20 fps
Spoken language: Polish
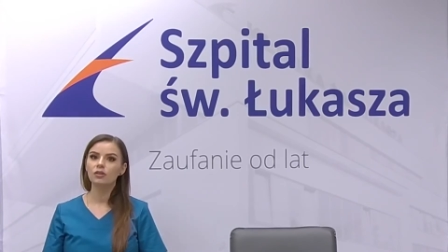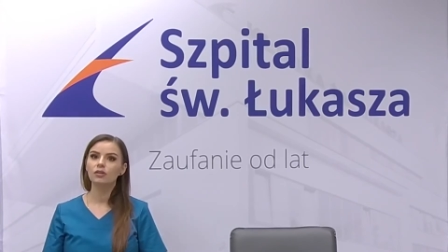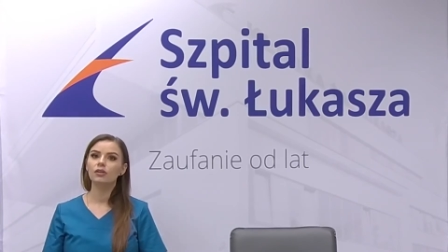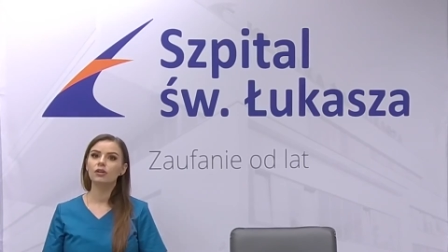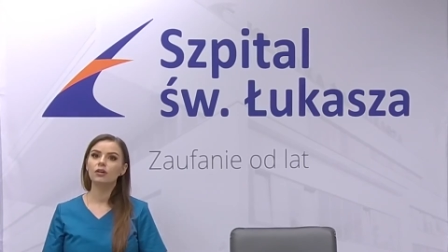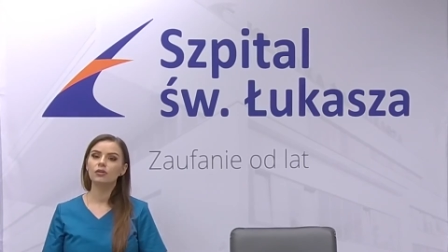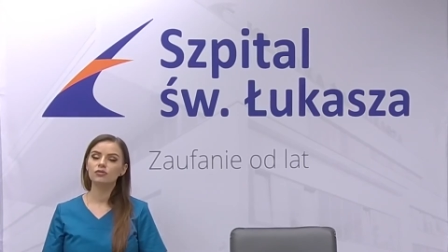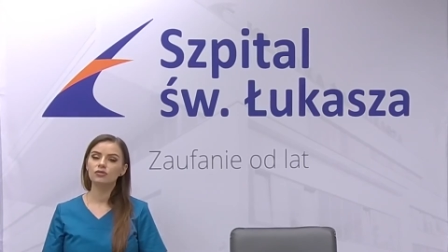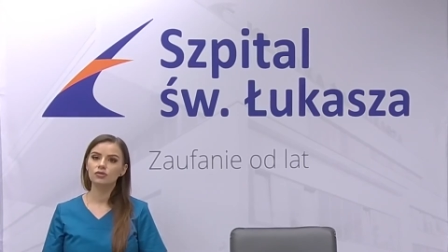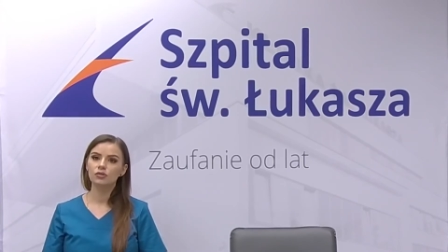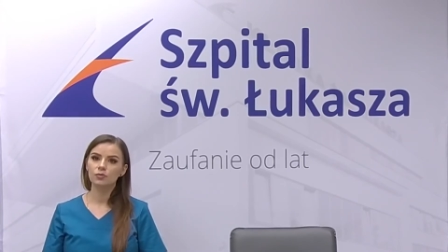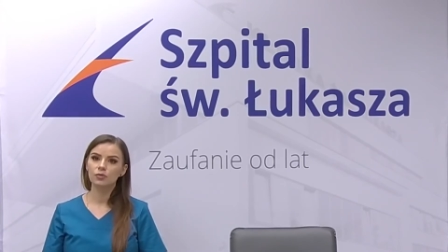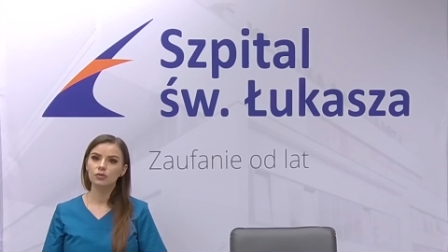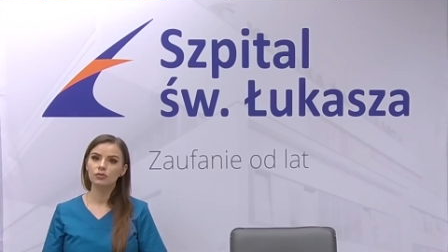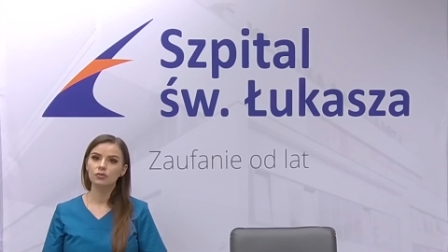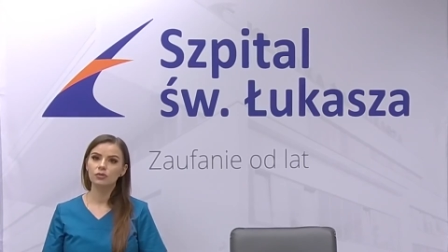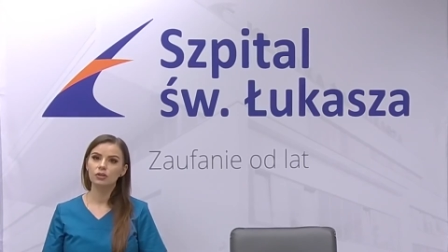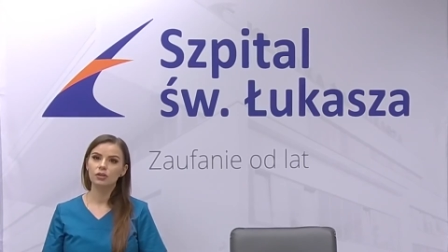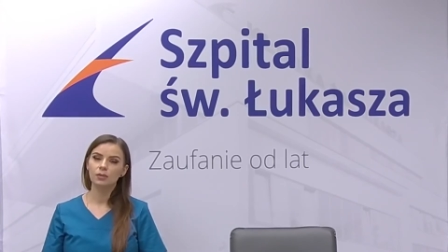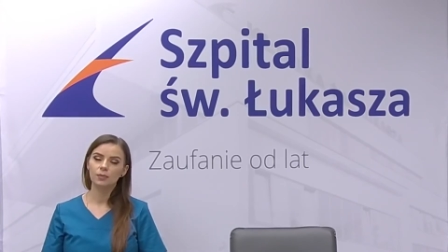Te osoby,
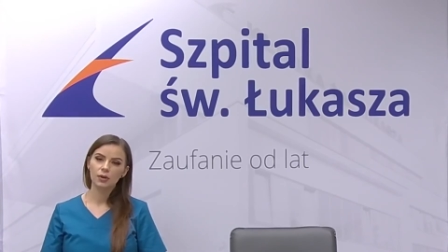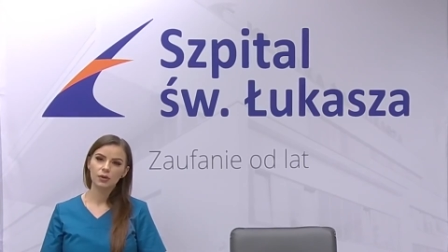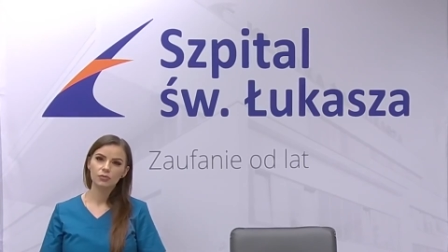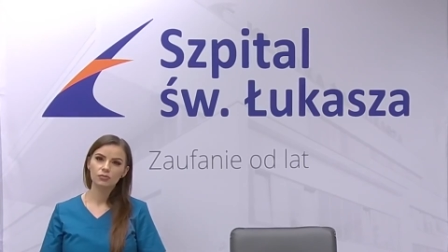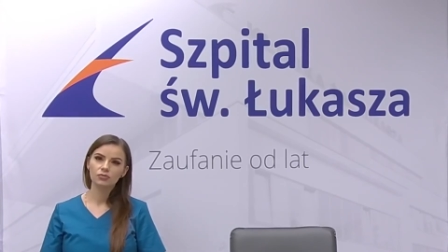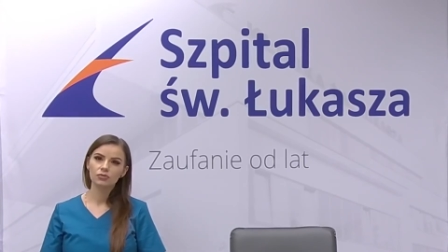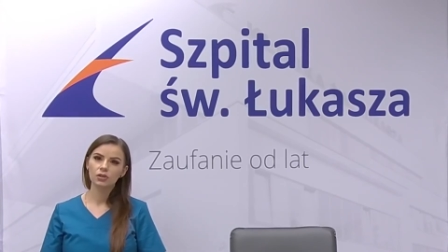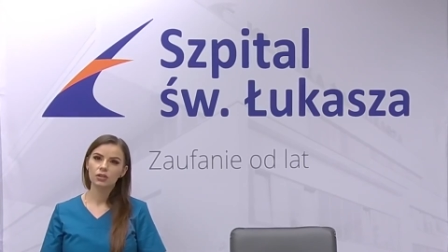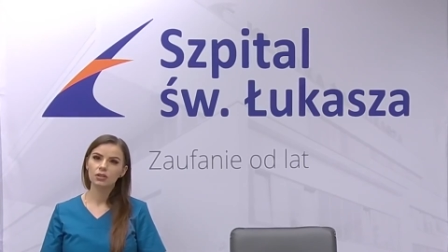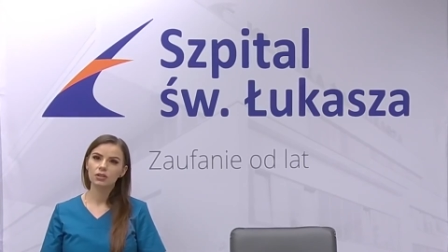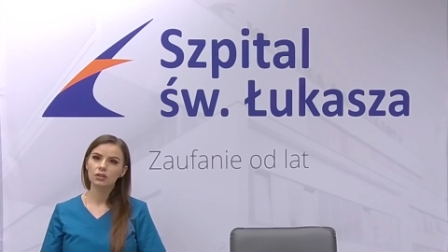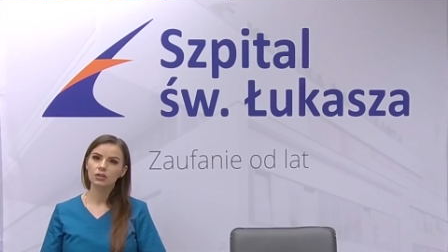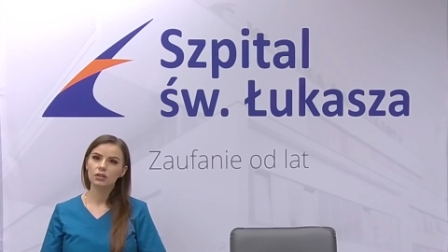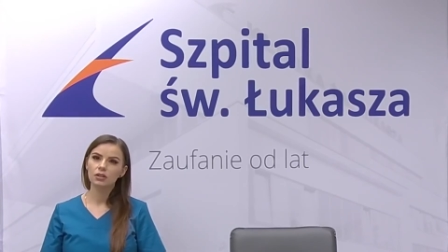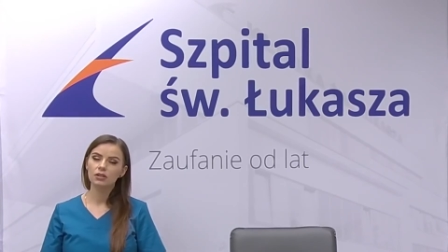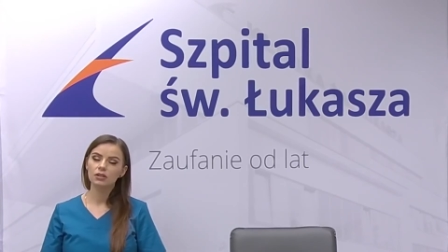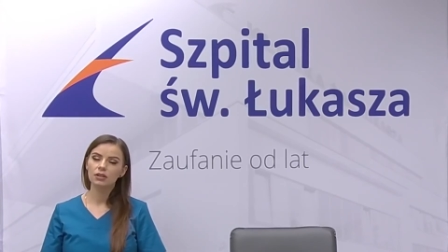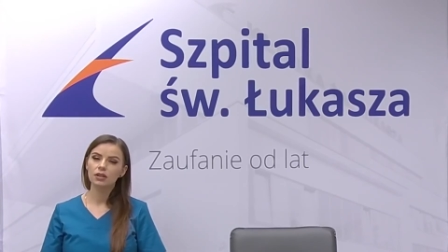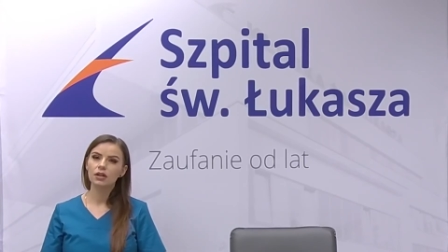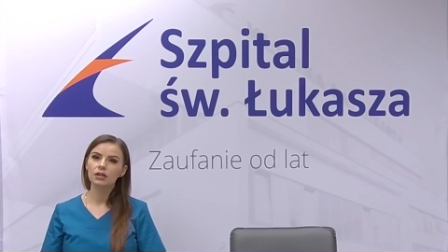które nie mają czulenia na,
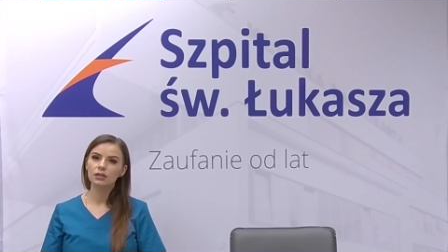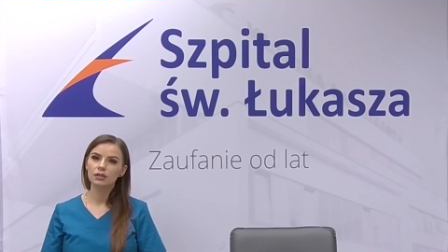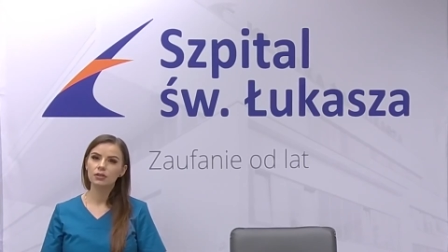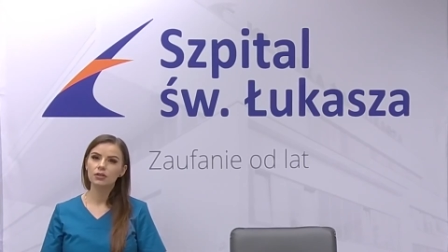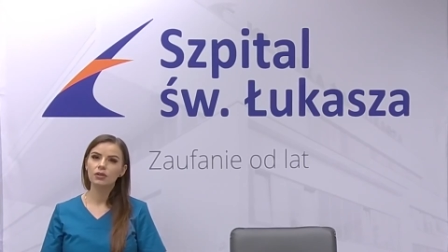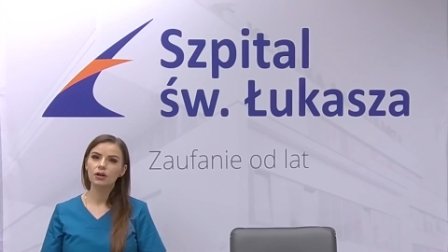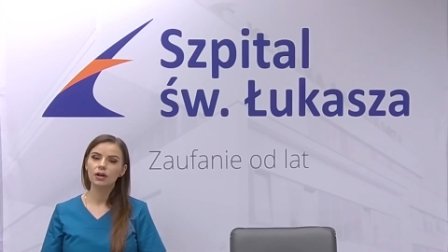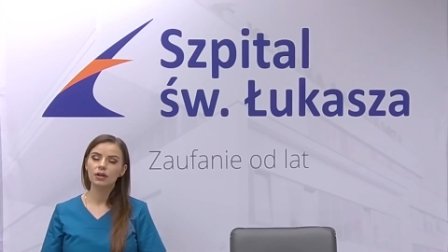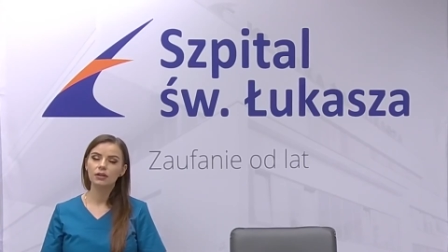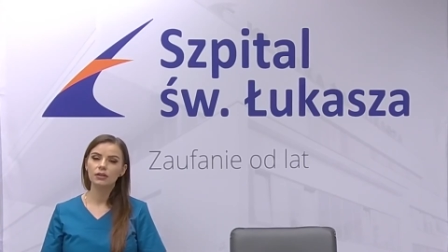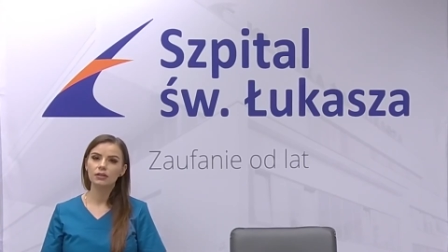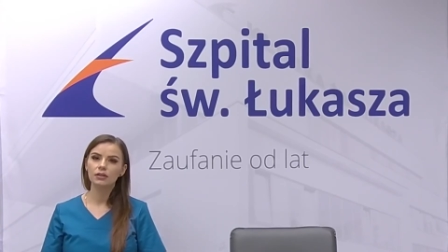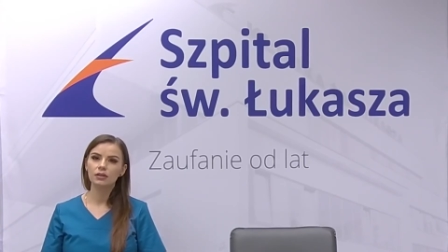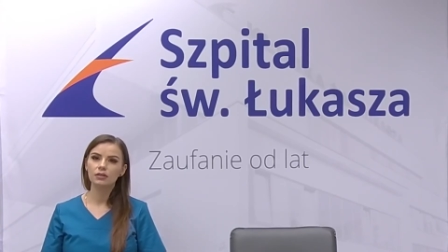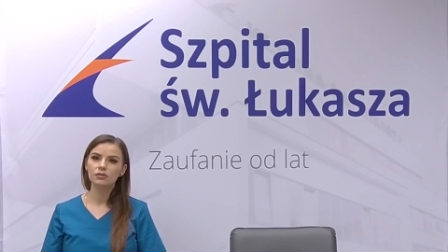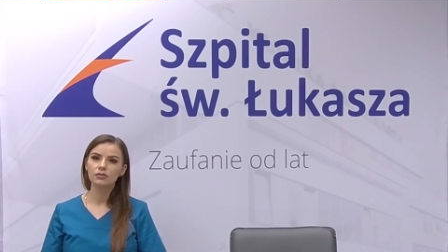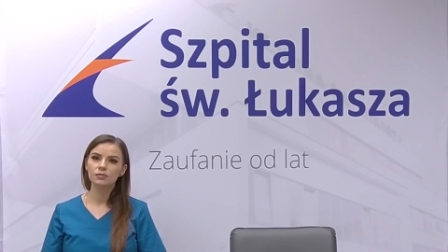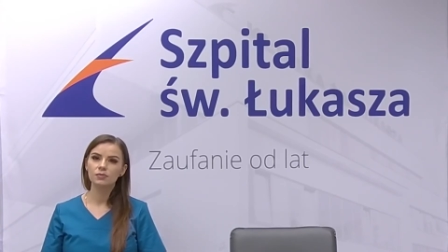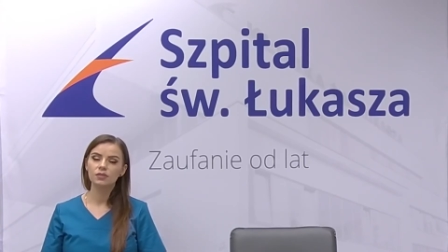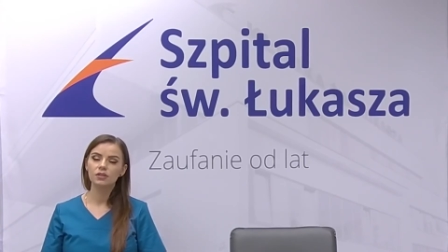na lidokainę
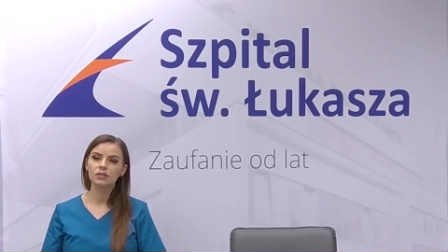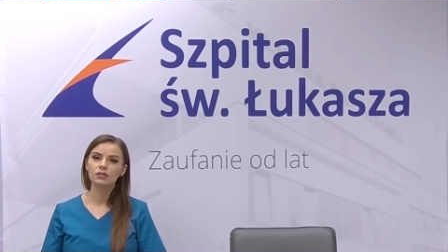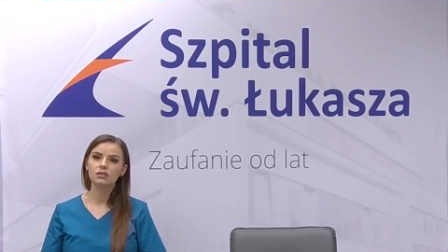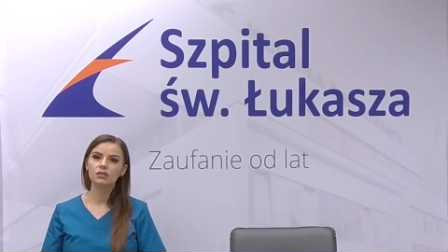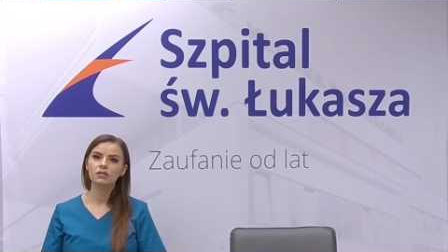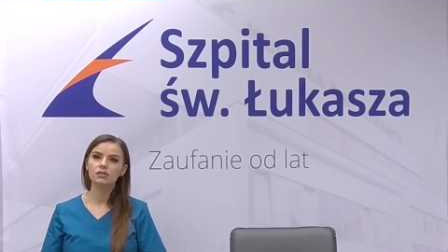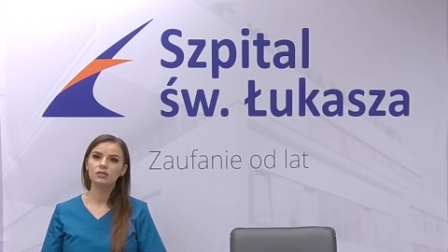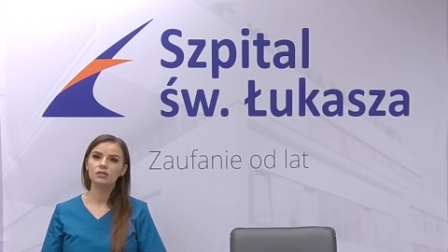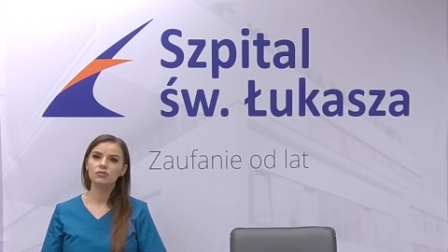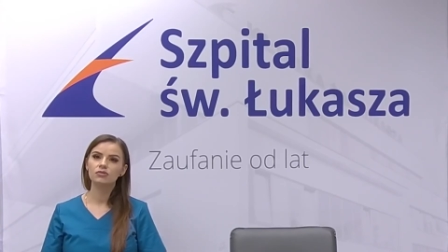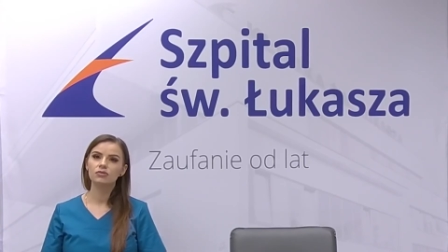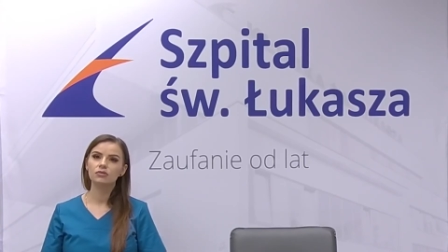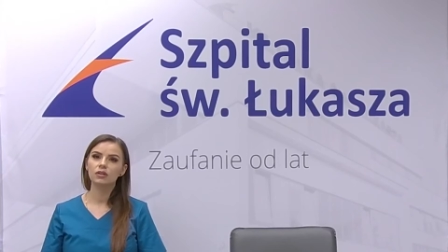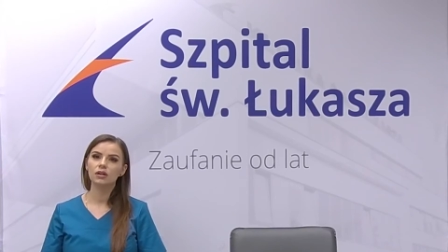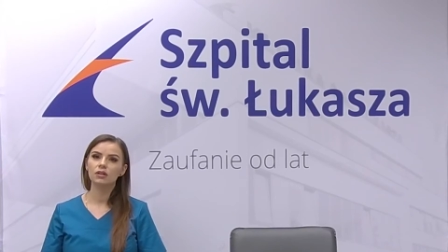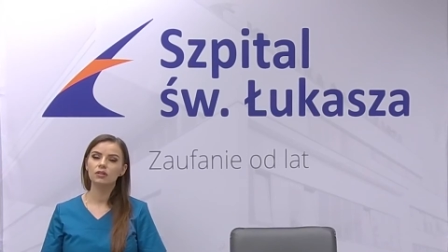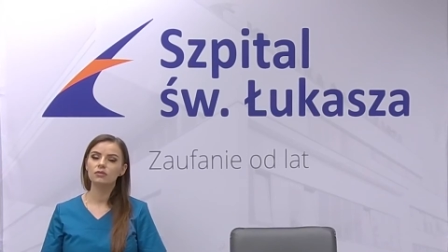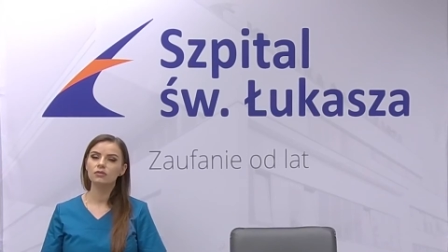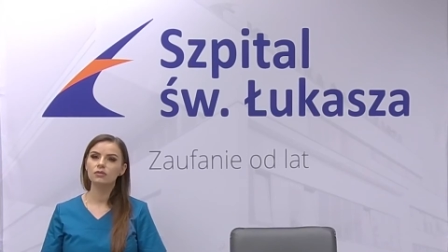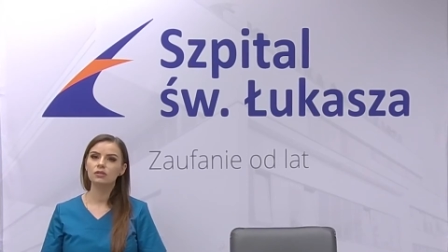i substancje
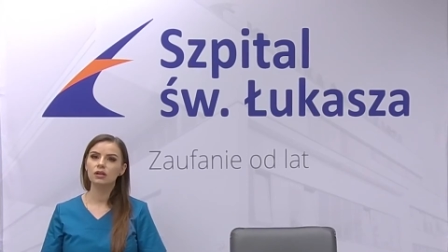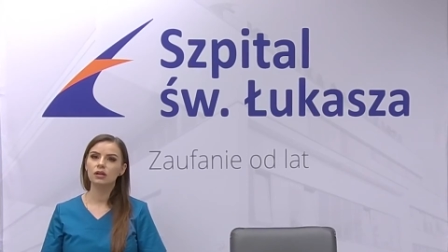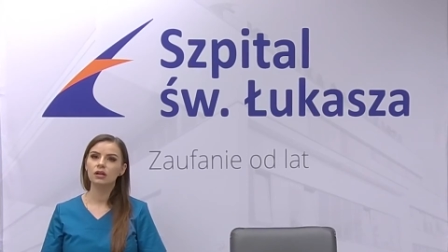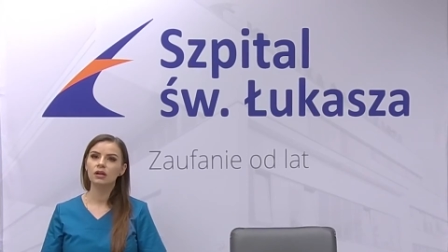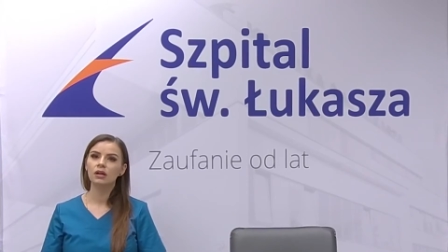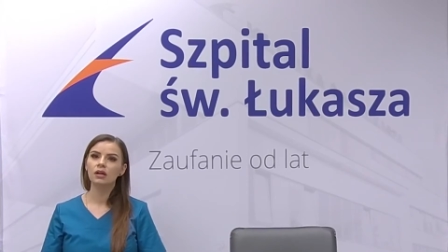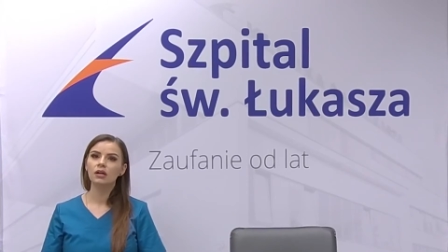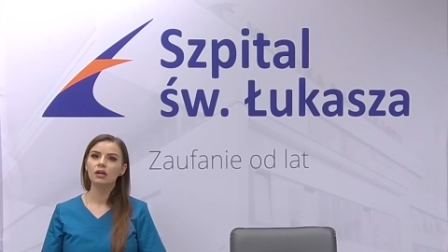znieczulające,